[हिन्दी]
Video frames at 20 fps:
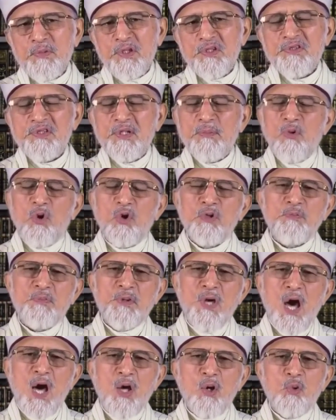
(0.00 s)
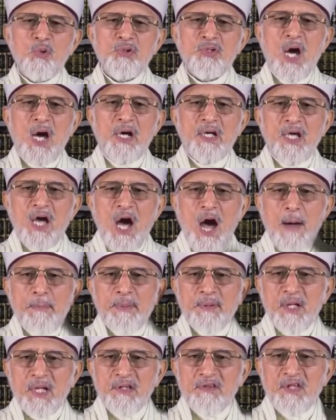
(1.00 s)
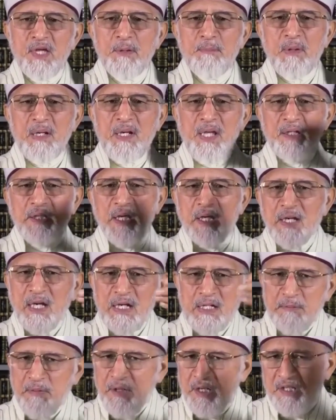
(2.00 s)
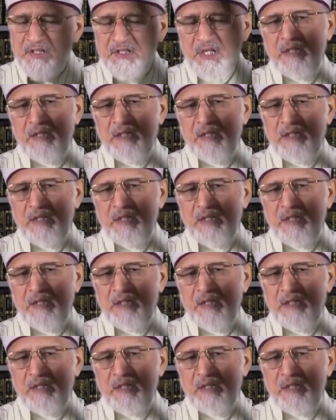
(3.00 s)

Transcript: जिससे बहुत प्यार हो उठा के आप कंधे पे लेके गली में नहीं